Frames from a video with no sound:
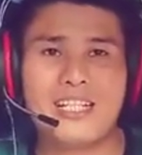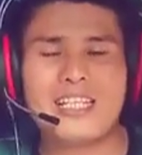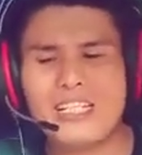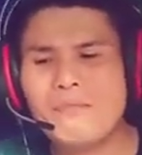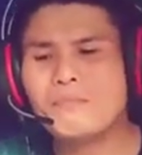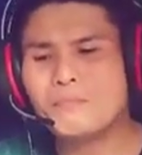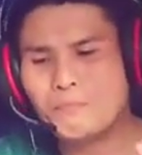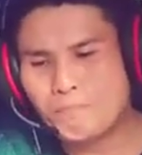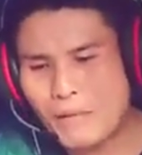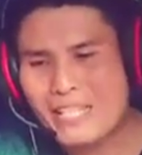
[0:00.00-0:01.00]
ya jadi
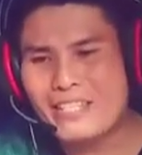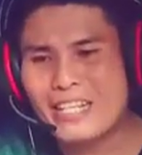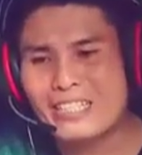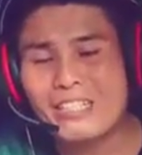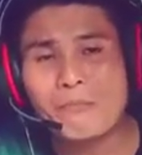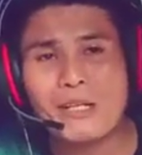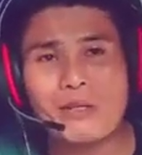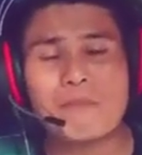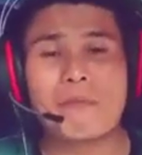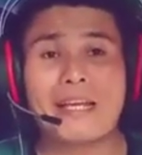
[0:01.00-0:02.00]
pas yang
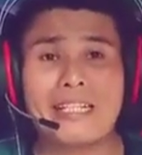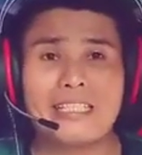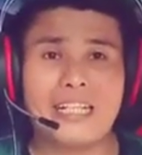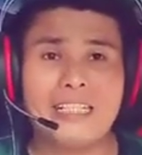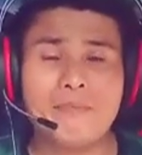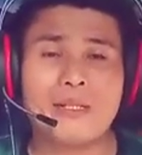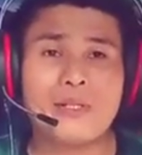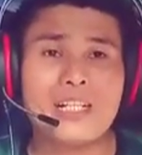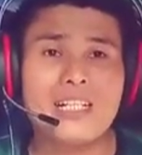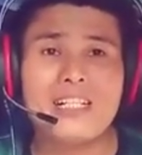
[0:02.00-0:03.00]
disampaikan oleh Pak Heri tadi
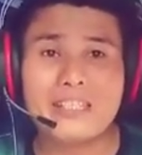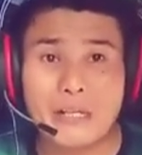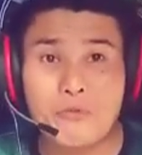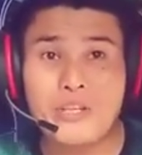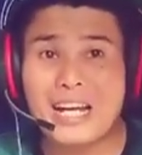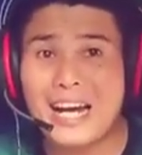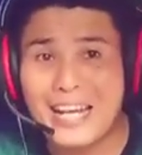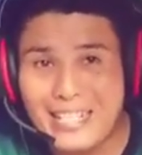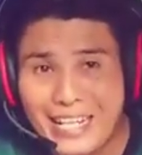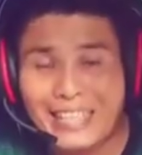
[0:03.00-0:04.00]
bahwa seharusnya
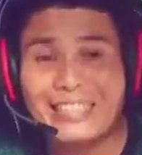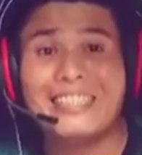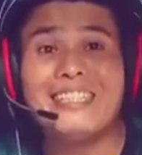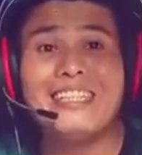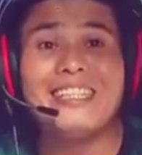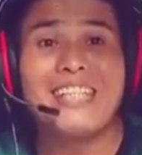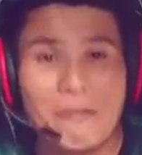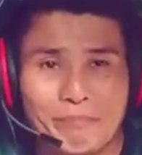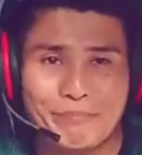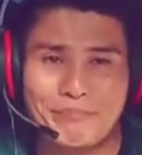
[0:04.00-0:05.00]
Anda
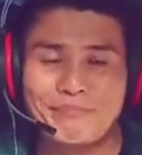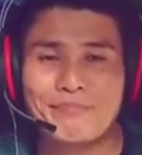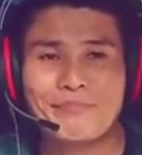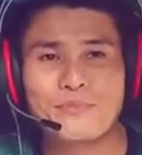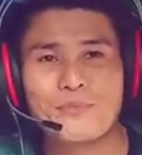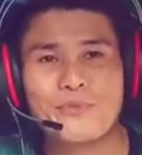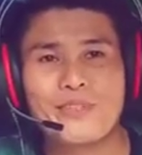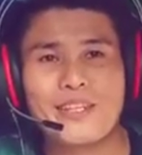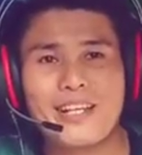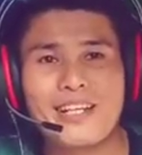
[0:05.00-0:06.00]
diam.
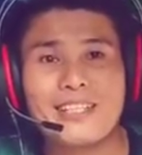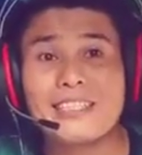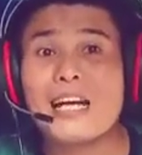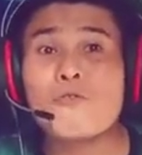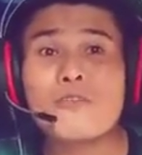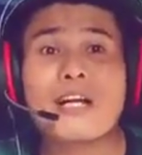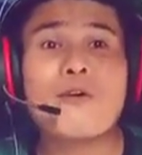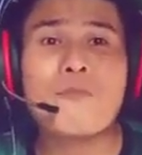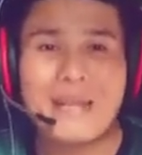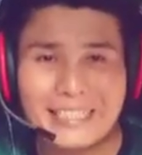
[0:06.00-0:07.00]
Ya, nggak usah
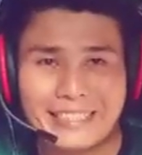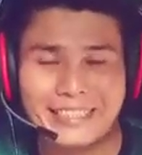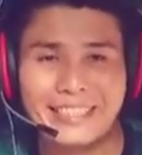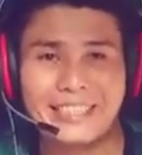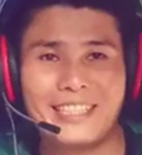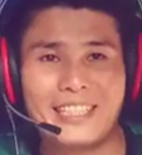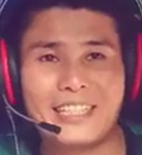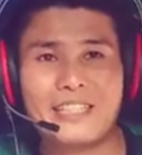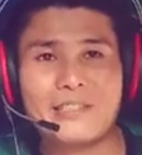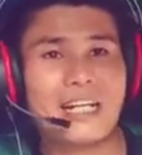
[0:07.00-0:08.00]
komen.
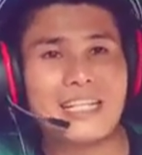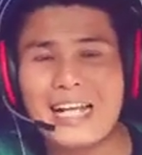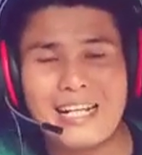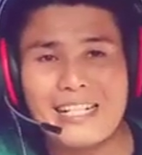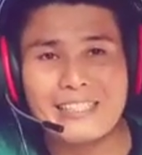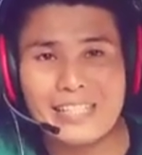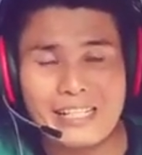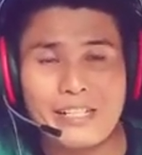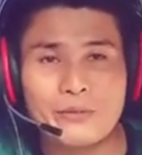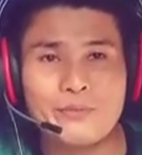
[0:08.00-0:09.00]
Gitu, karena Anda
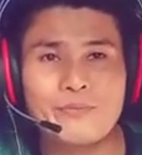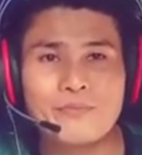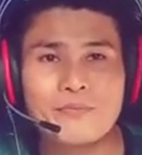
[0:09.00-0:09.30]
tidak tahu.